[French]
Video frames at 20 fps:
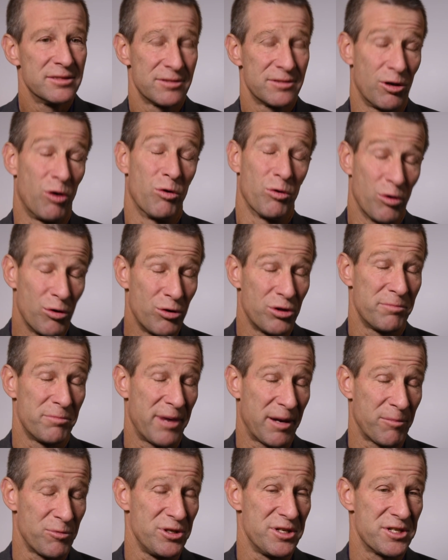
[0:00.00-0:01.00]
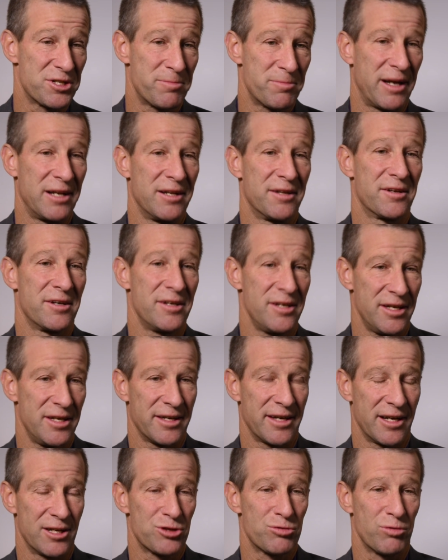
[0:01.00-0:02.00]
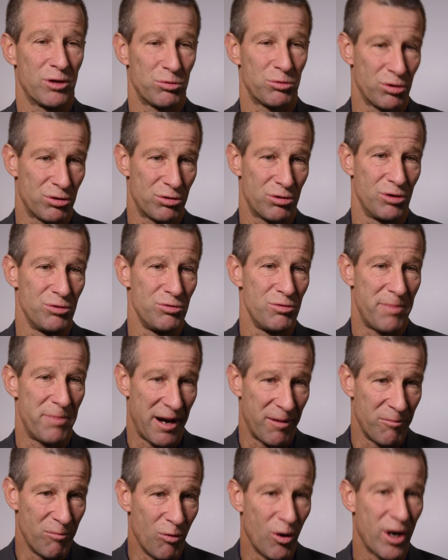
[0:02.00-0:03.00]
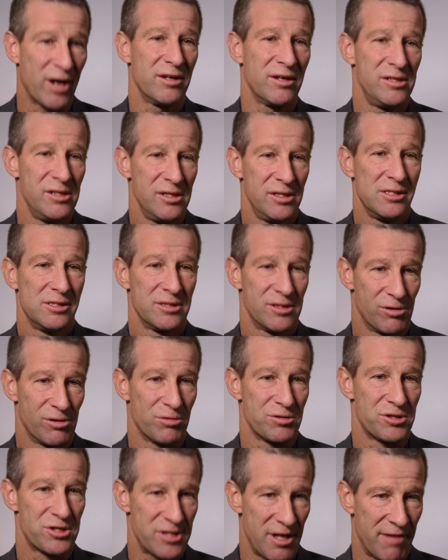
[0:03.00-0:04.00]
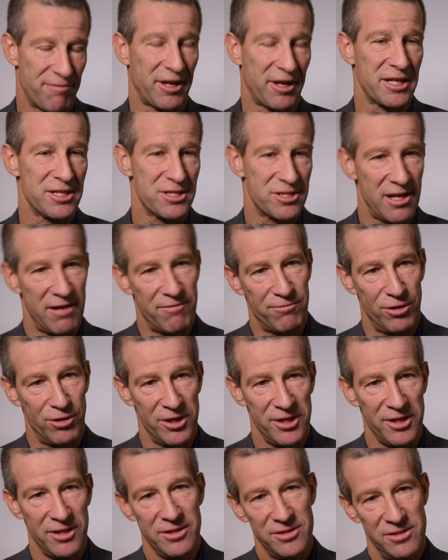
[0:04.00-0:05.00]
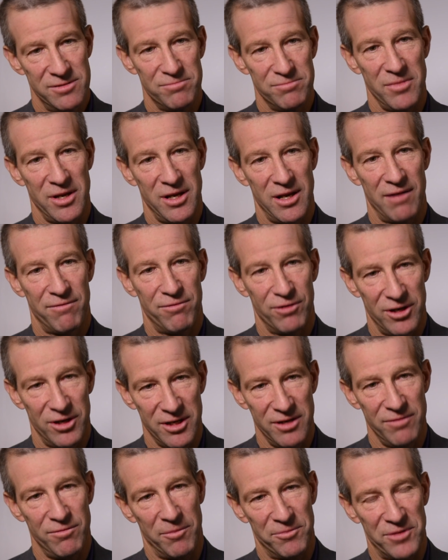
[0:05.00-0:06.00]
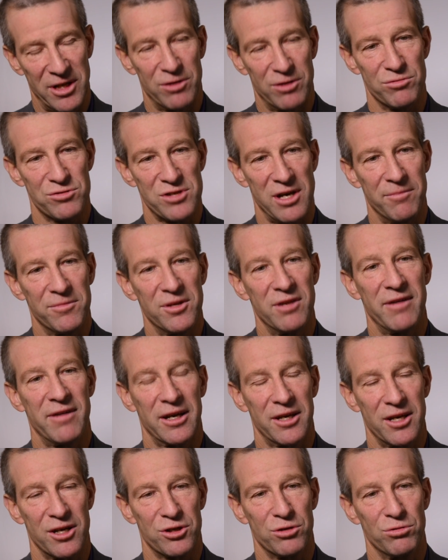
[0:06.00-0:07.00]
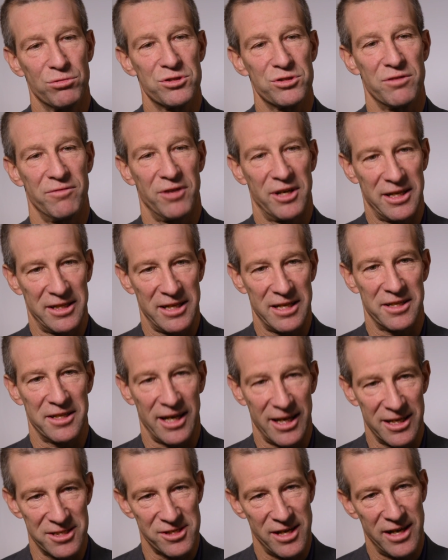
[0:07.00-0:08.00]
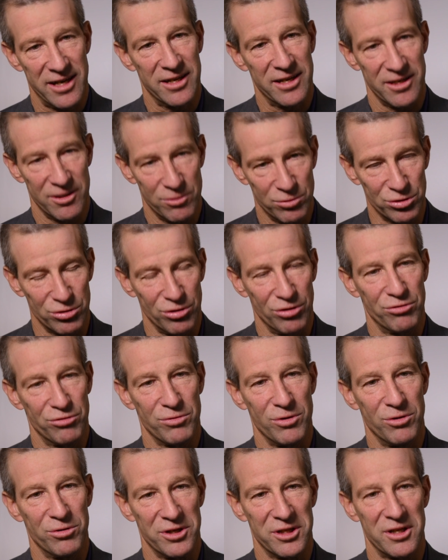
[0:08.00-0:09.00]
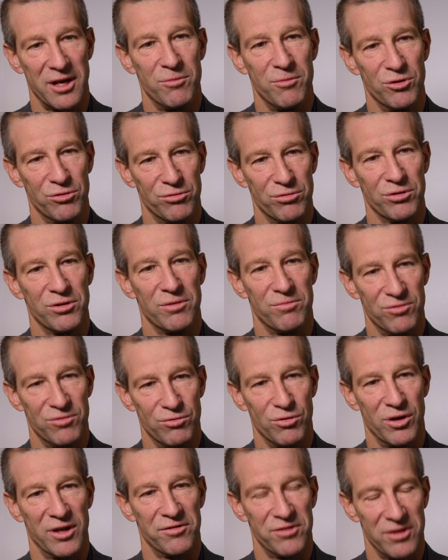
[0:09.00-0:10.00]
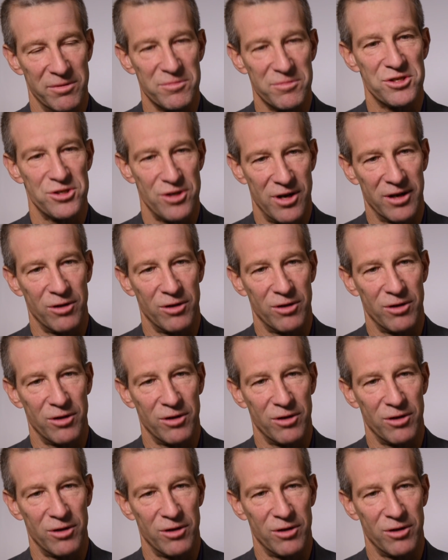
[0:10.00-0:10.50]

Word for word: dont une par municipalité et qu'elles soient toutes tenues par moi on dit ça frise la folie, mais la folie va peut-être nous emmener vers quelque chose qui va être intéressant et aujourd'hui, on est en mesure de pouvoir dire mission